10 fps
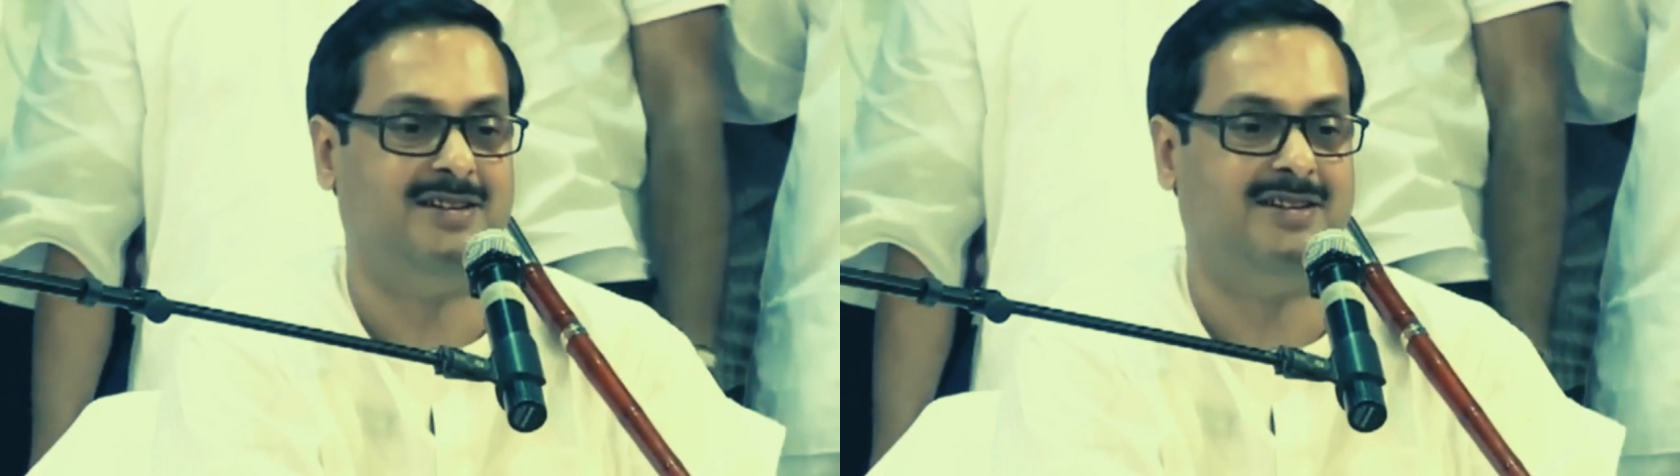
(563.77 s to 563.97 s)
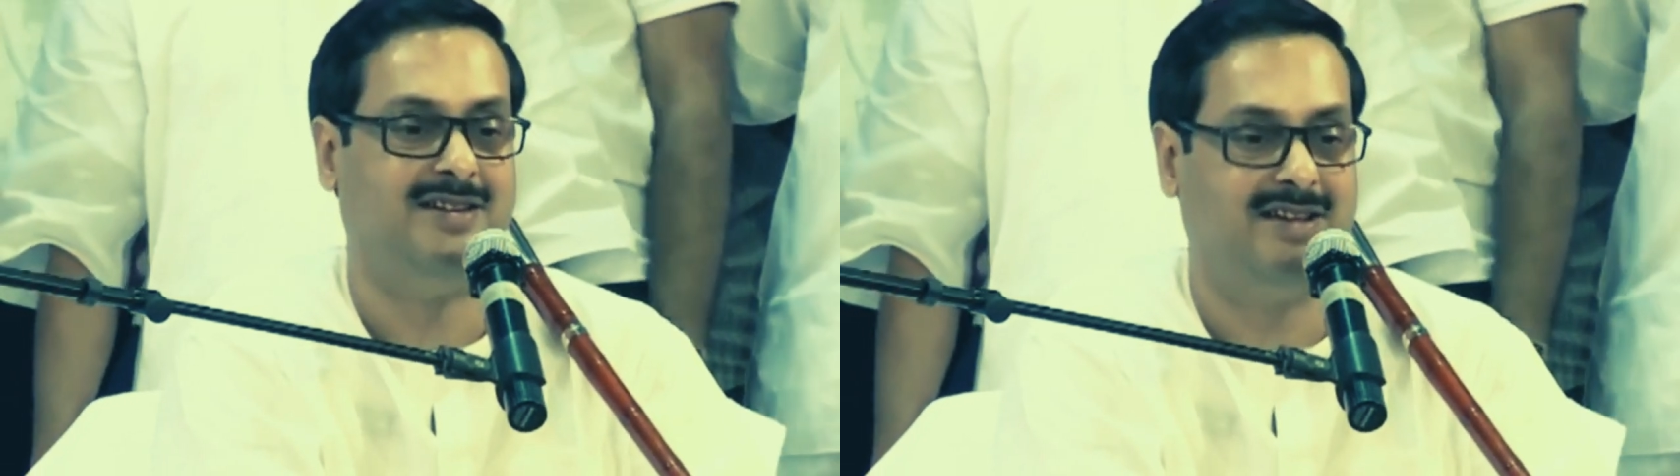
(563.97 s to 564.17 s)

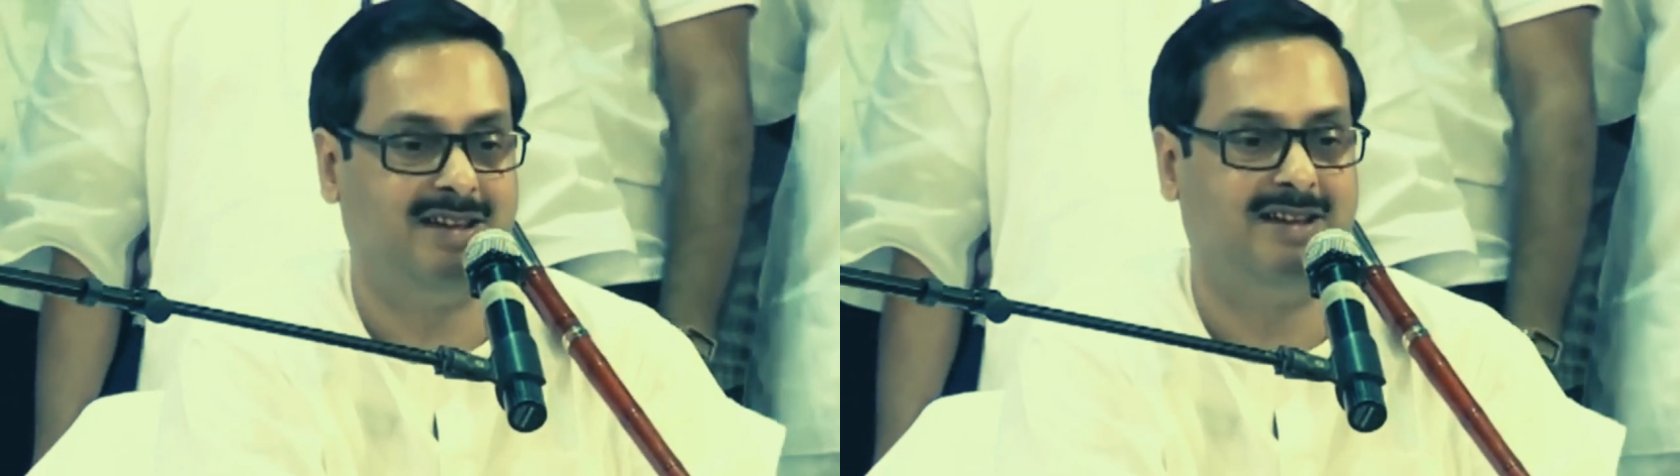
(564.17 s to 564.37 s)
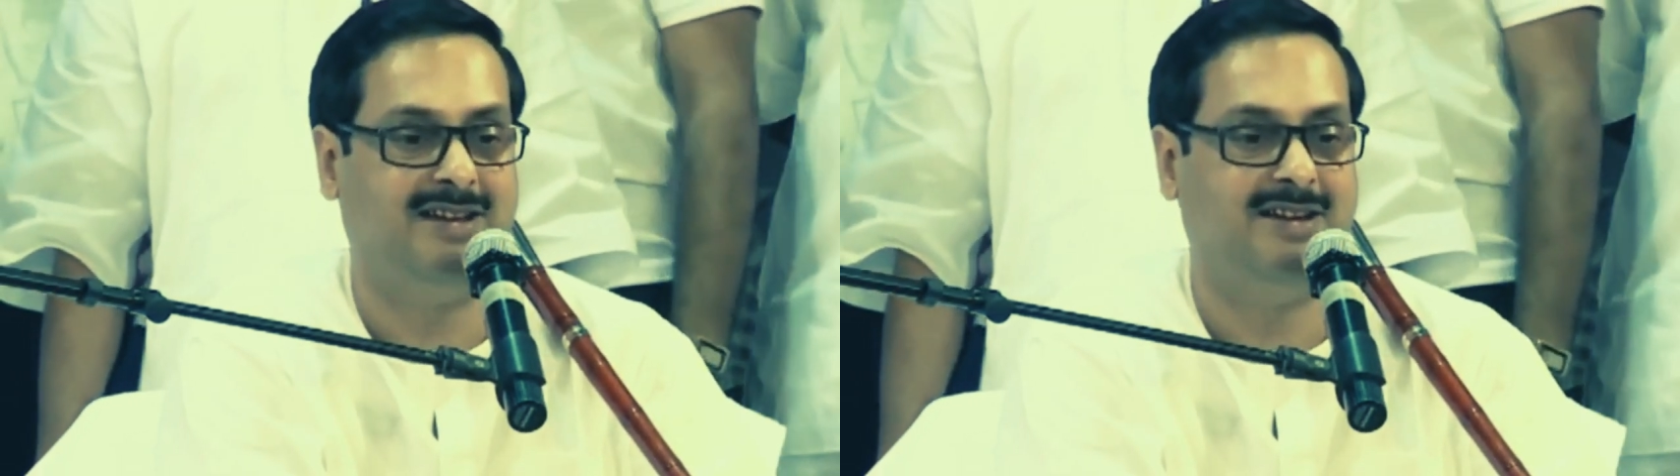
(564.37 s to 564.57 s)
ठीक
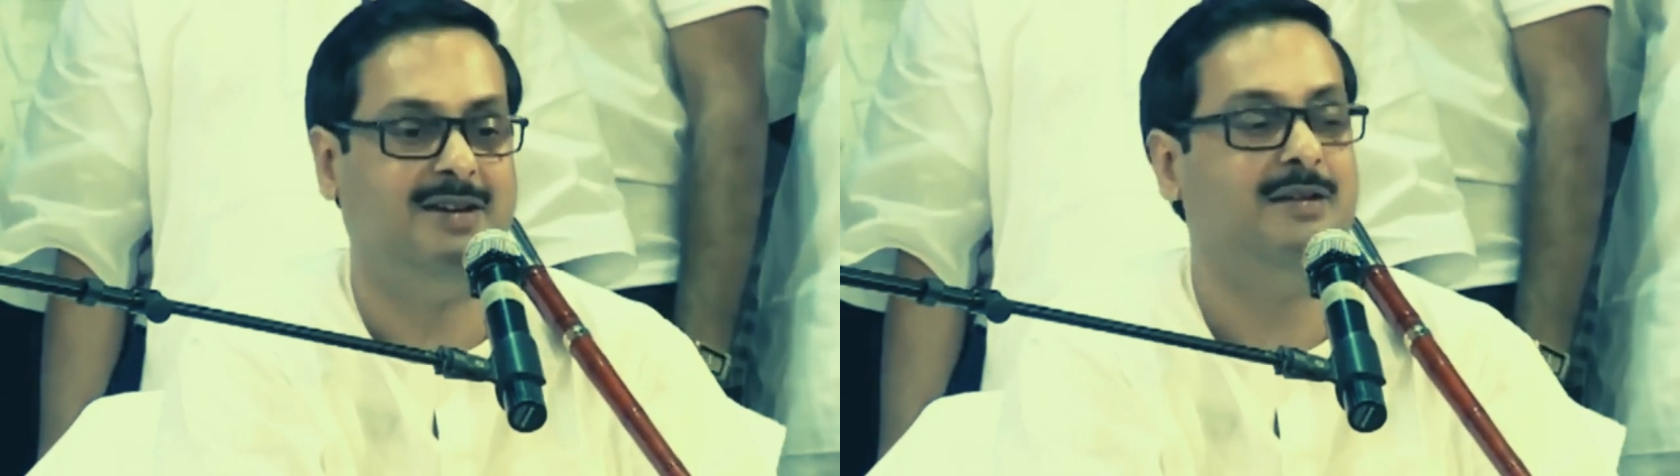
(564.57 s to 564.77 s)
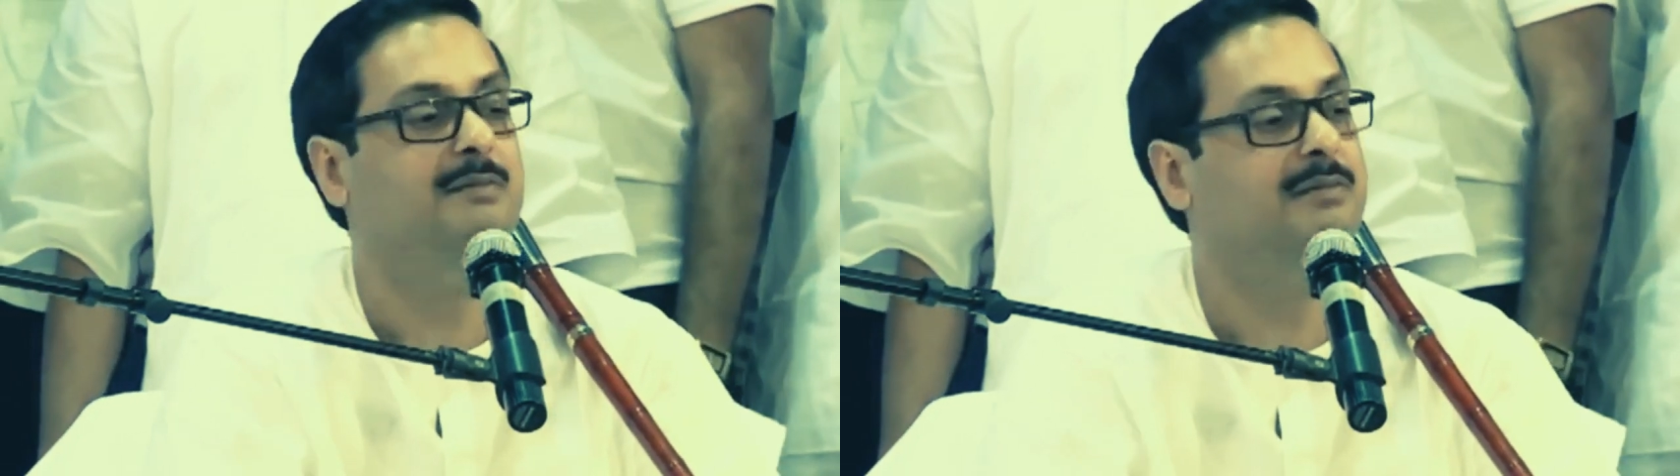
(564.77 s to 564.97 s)
है
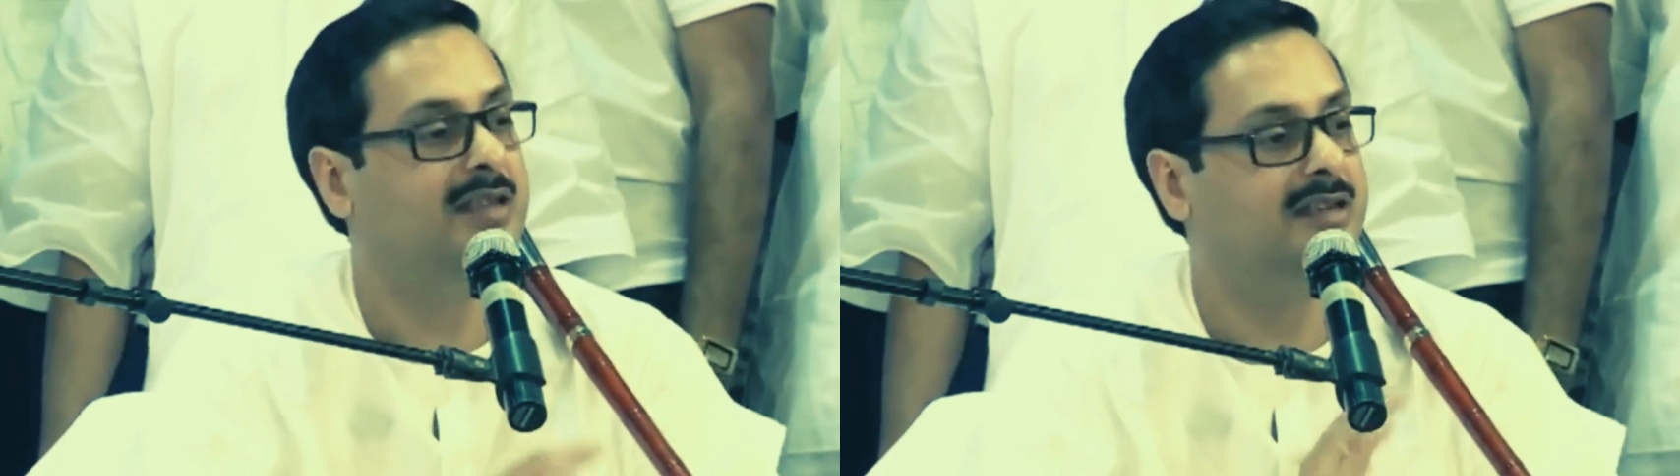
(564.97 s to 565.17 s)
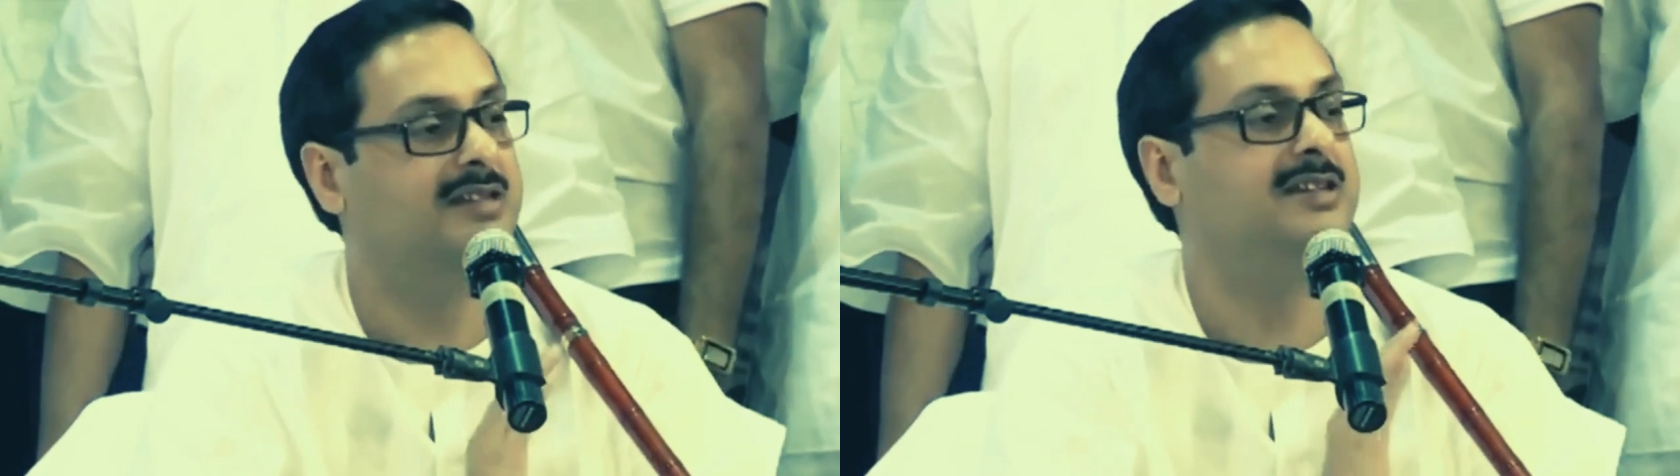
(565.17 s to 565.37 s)

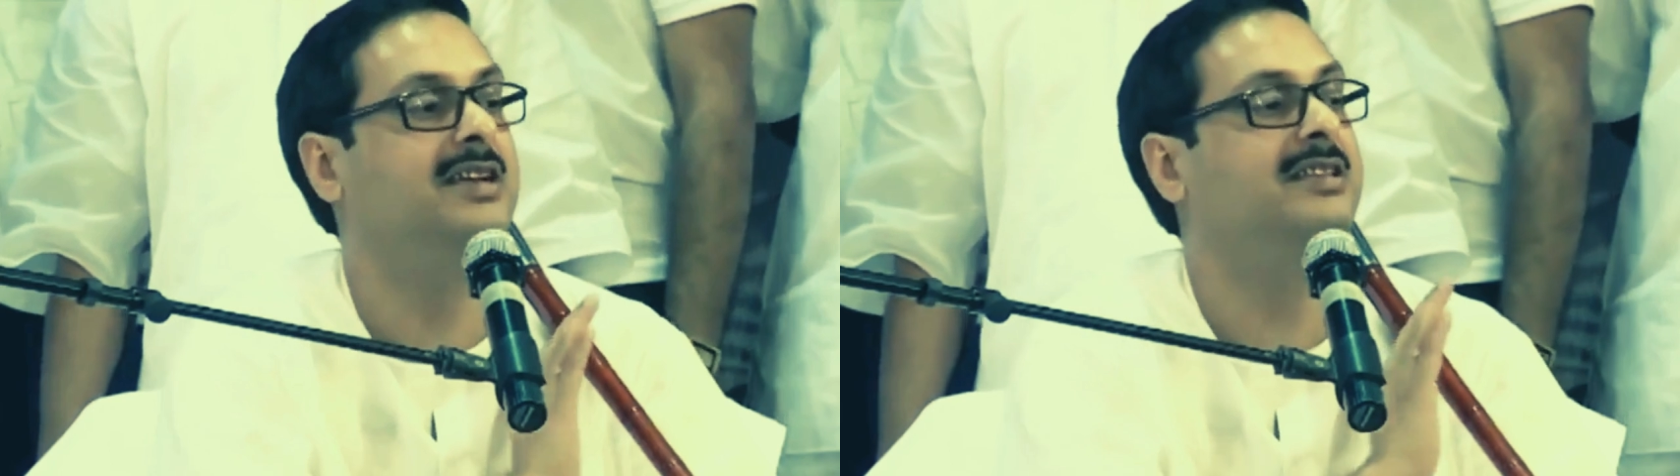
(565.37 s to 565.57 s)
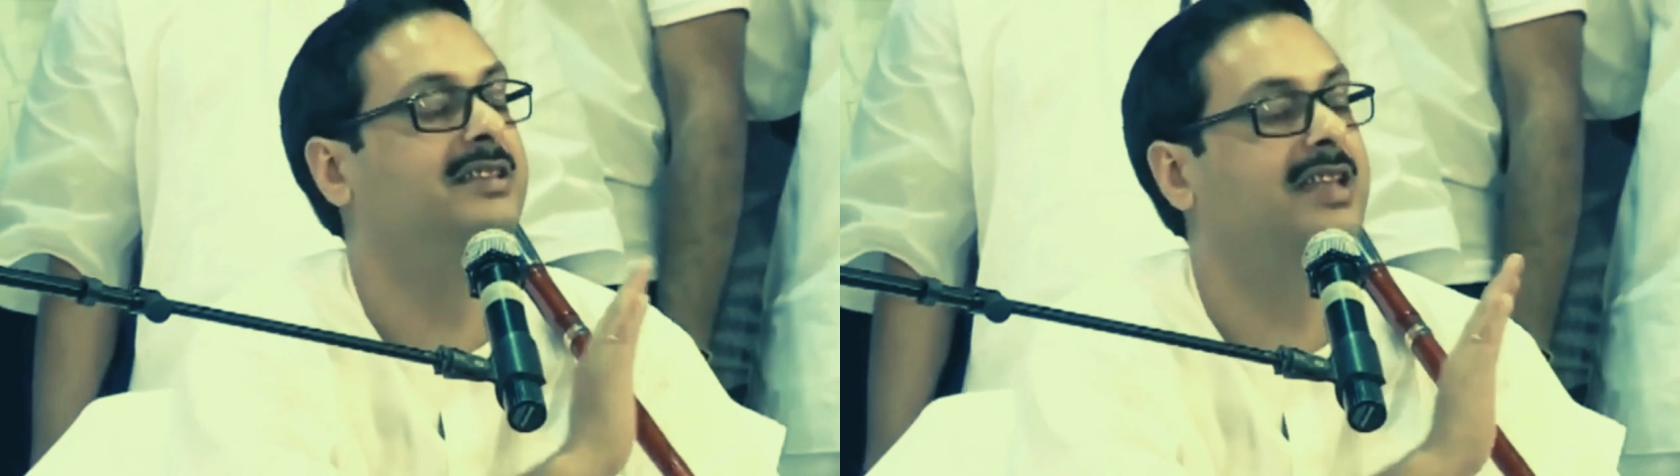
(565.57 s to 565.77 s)
प्रदर्शित